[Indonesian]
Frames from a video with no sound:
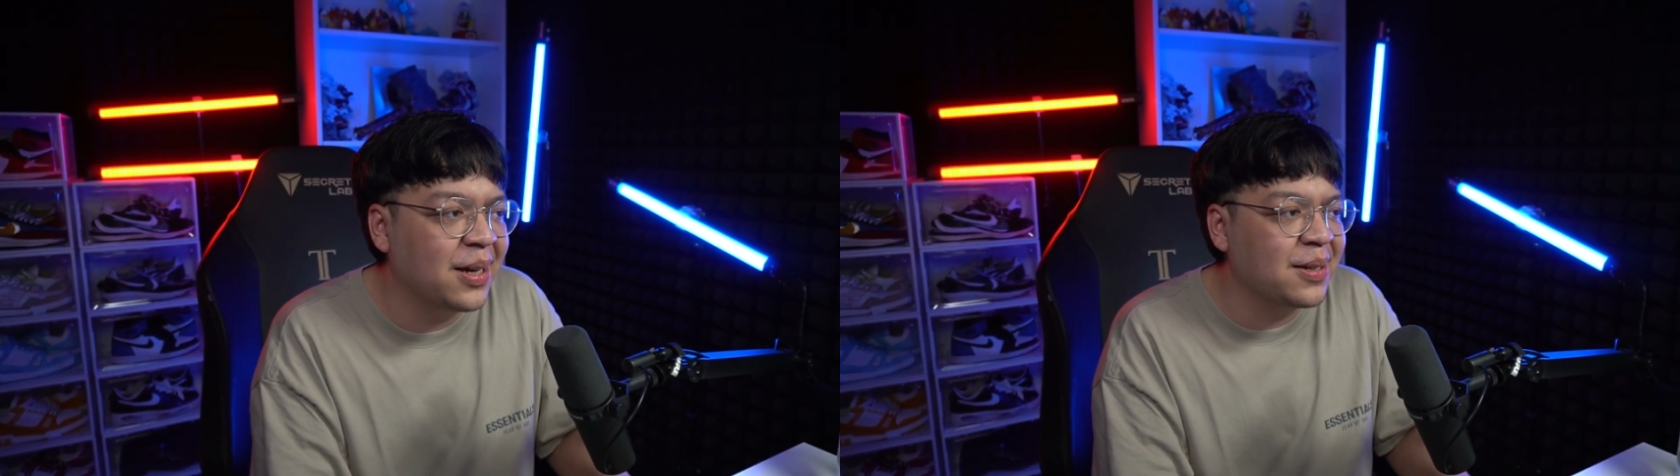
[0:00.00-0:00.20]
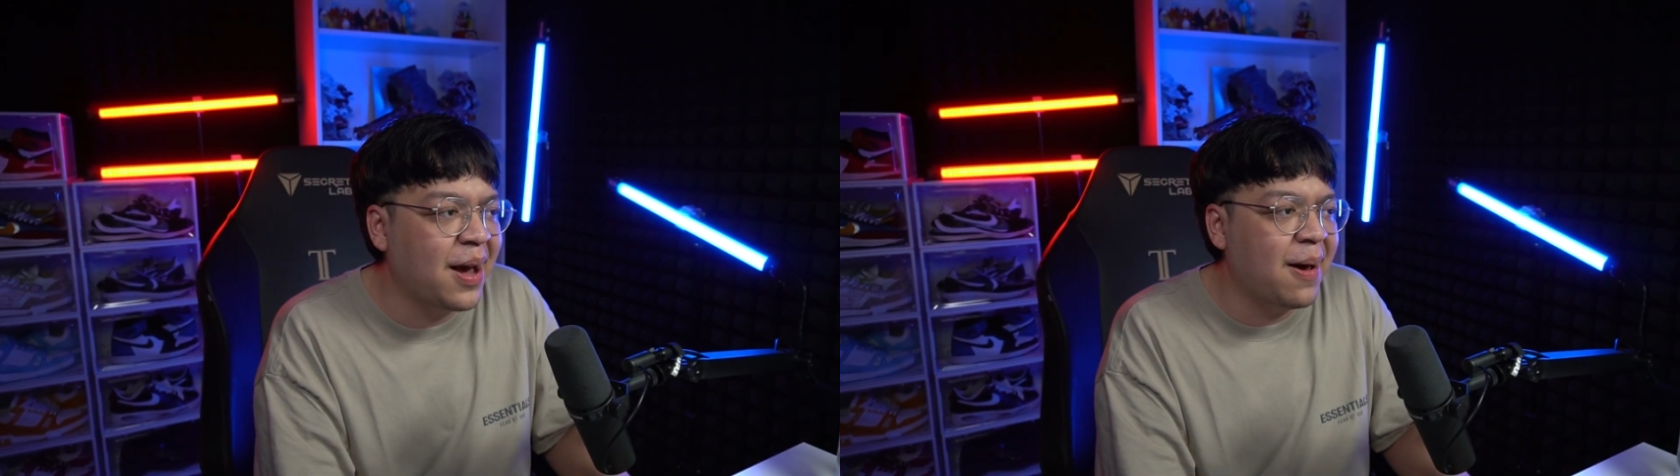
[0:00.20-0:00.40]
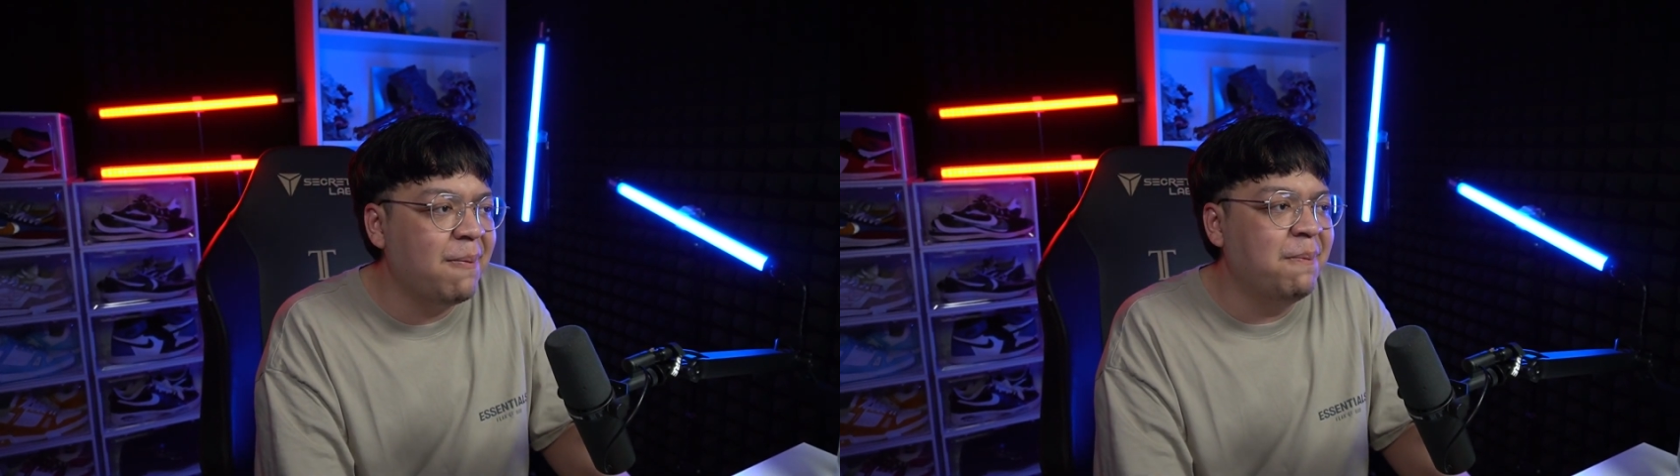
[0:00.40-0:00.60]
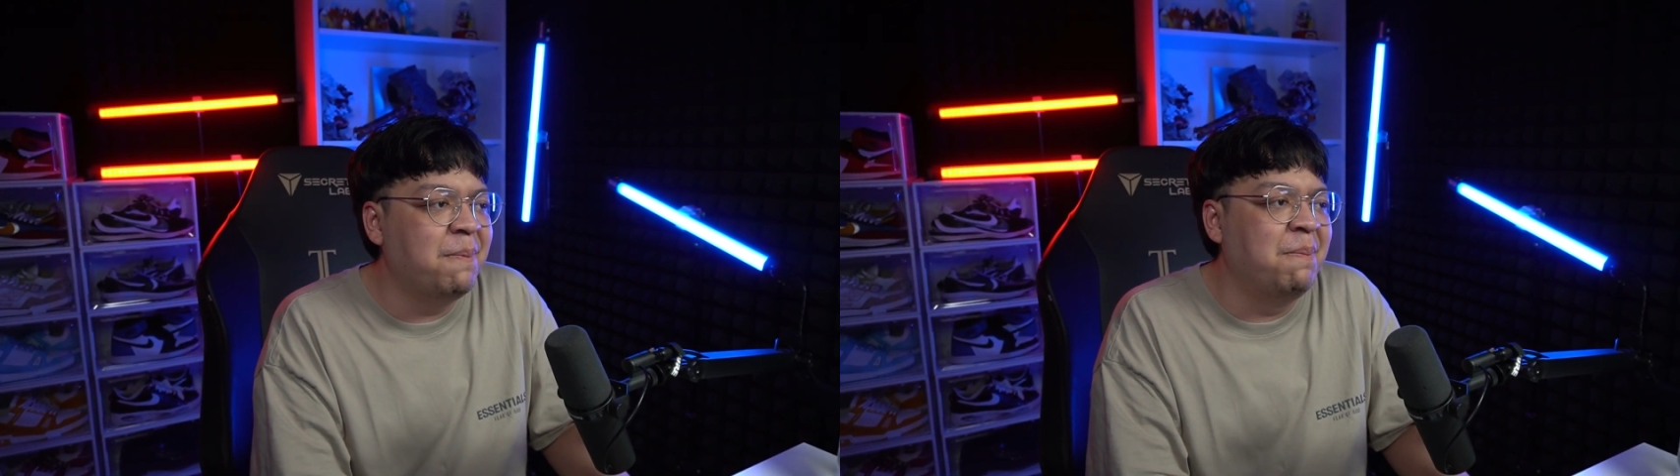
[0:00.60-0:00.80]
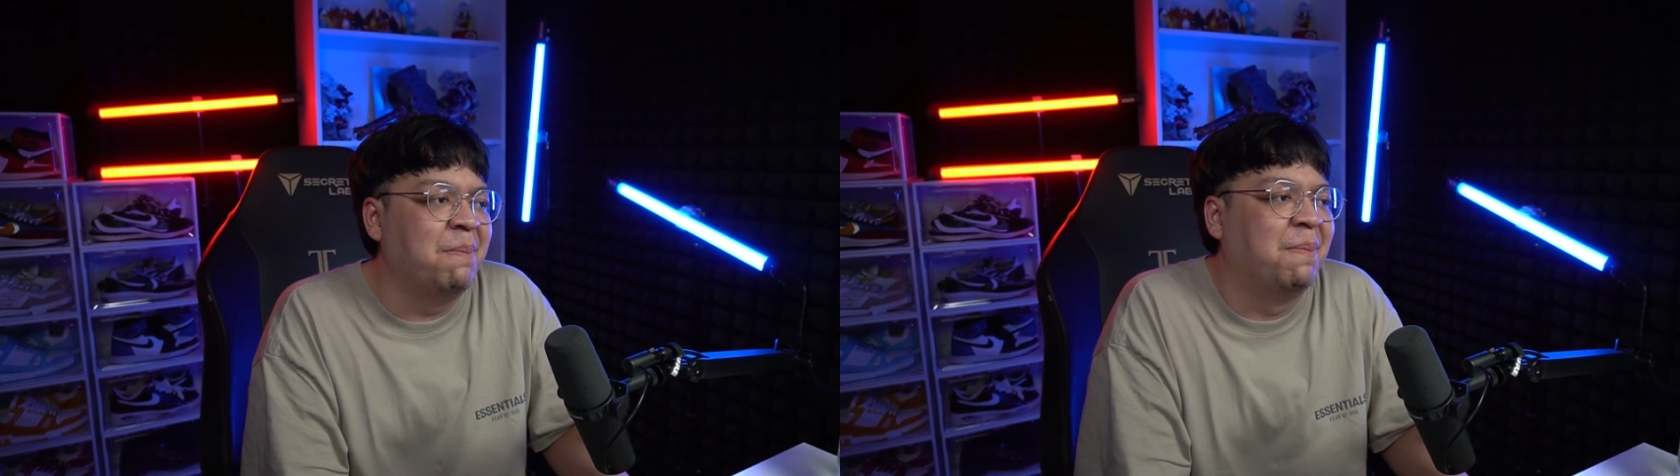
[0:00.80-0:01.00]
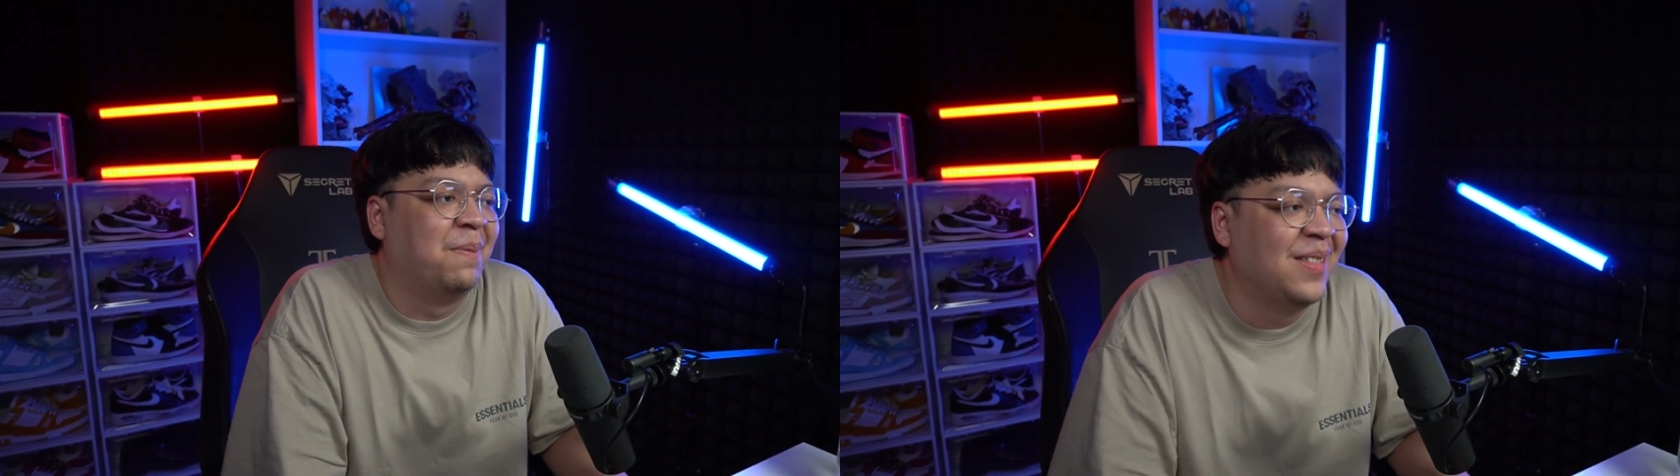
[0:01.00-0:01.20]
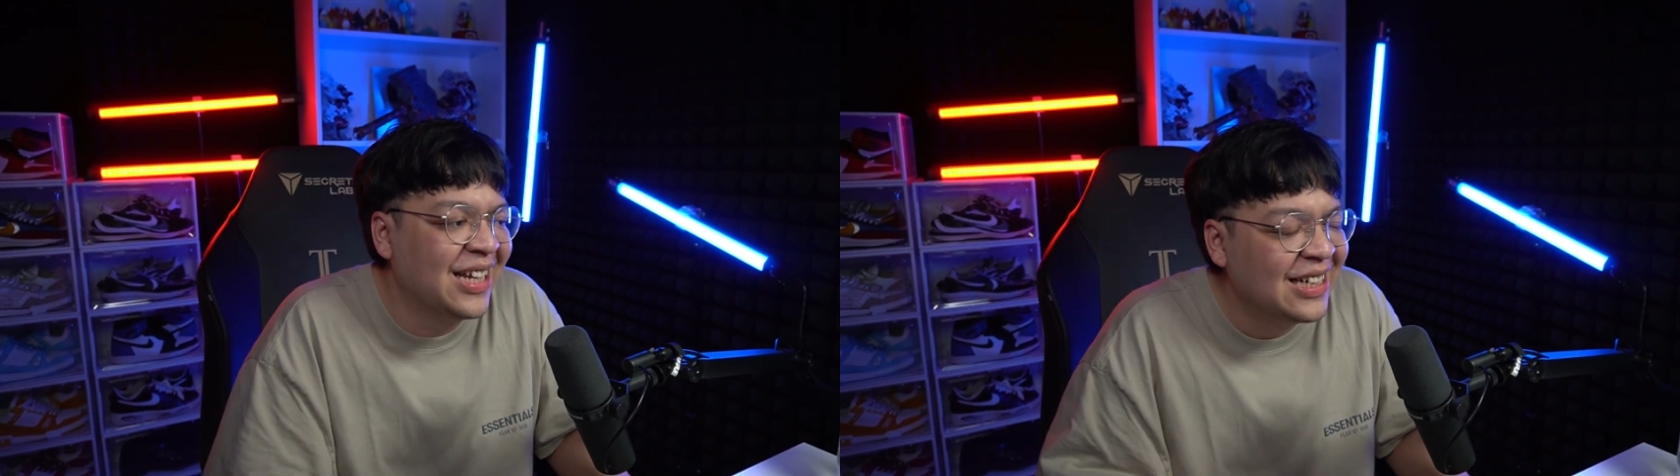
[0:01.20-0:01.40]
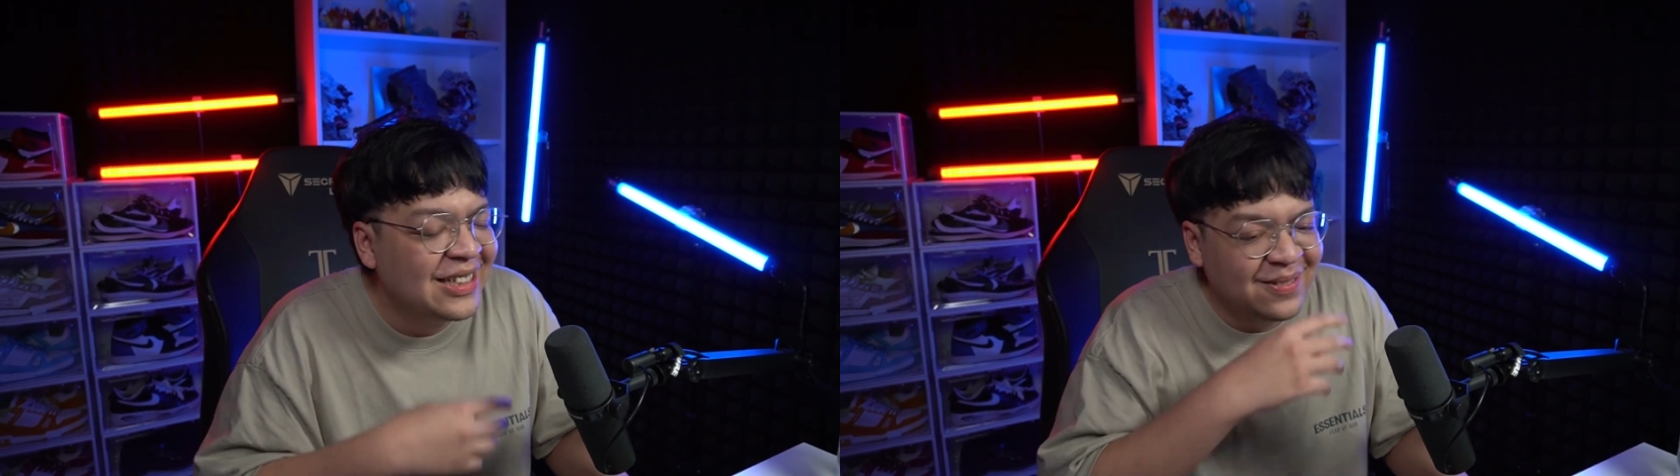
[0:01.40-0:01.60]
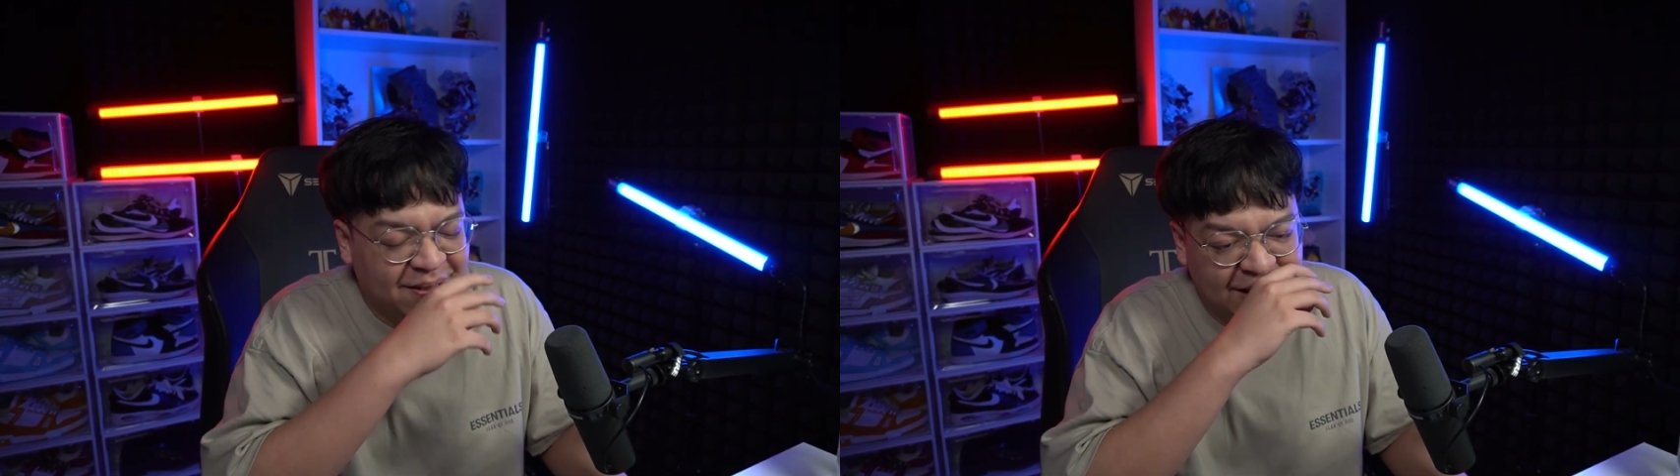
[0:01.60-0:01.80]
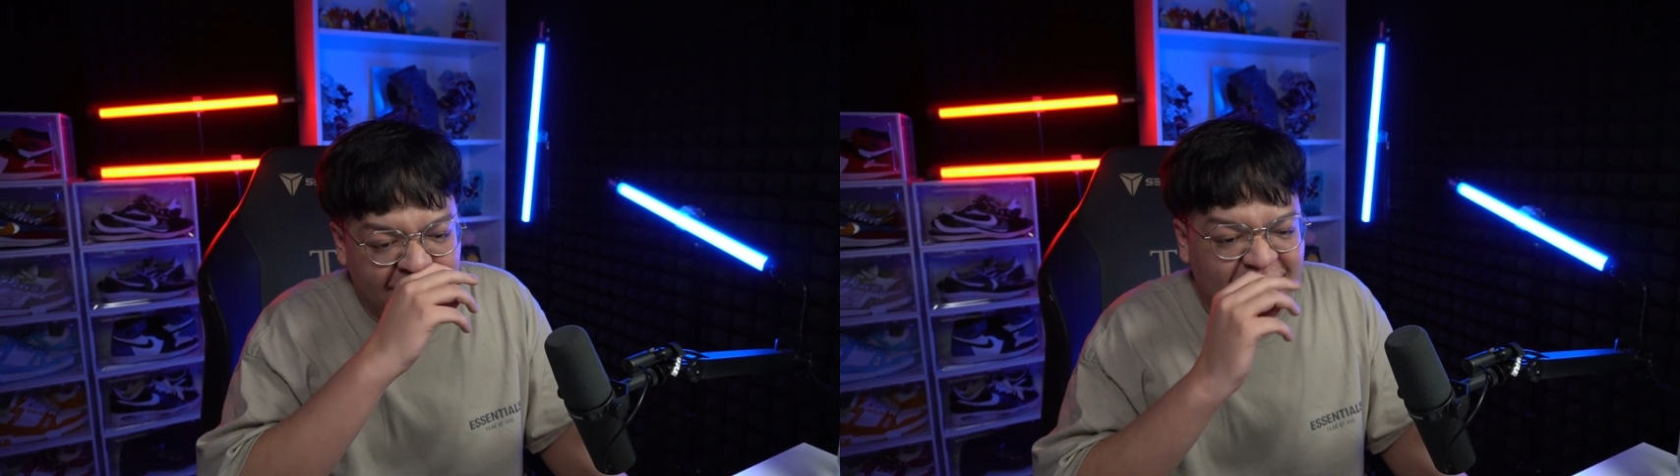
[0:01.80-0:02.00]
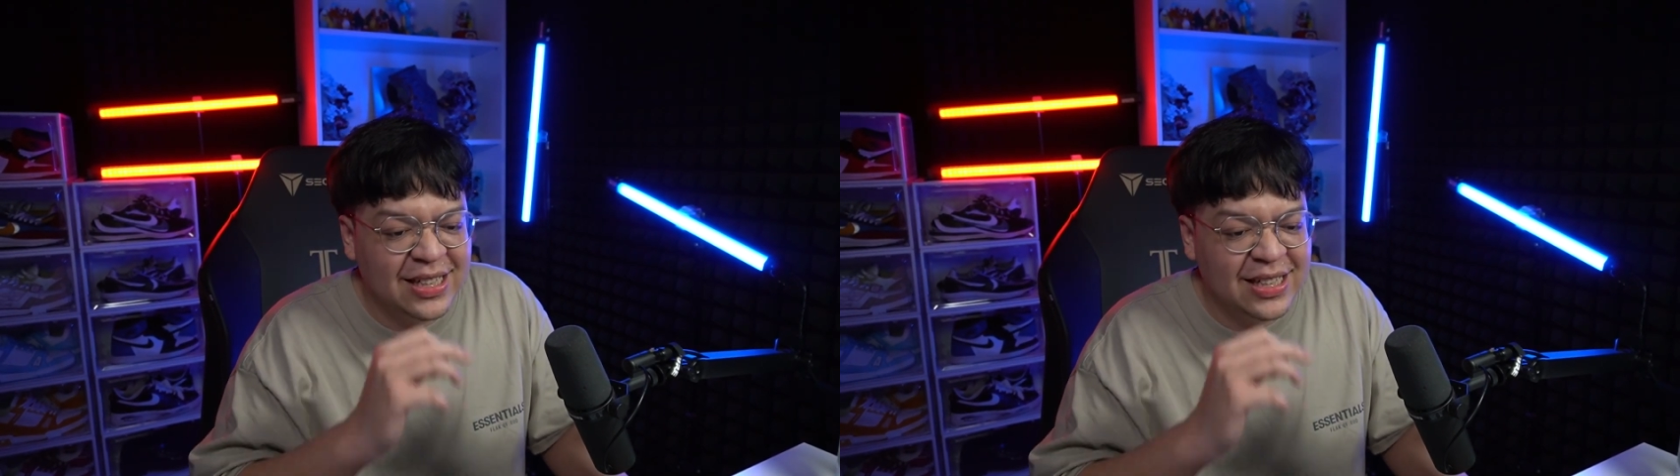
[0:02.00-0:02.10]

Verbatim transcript: guys ya tawa